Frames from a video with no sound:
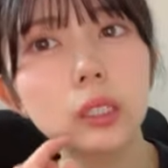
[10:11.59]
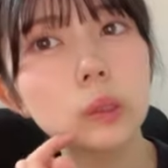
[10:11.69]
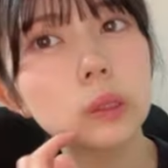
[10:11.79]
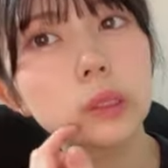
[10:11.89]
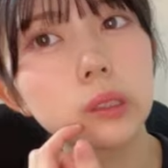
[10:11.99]

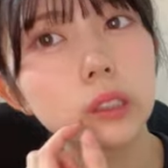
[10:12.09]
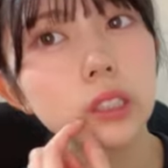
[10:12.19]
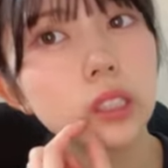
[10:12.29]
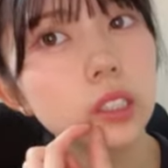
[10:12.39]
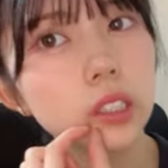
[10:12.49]
この
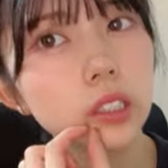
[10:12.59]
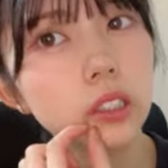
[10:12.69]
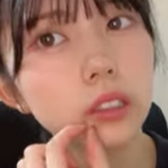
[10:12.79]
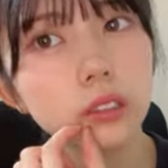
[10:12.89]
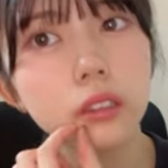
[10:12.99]

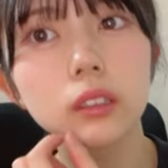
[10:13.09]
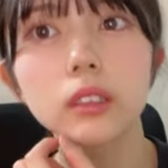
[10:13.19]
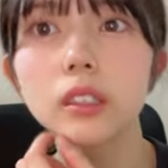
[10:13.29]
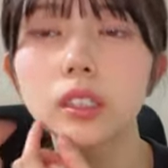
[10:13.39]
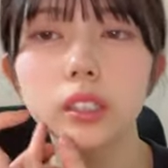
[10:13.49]
口の
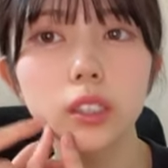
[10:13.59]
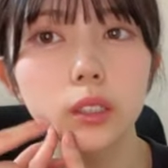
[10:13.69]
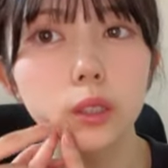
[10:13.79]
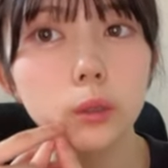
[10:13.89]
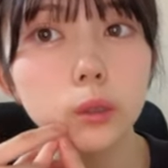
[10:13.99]
こ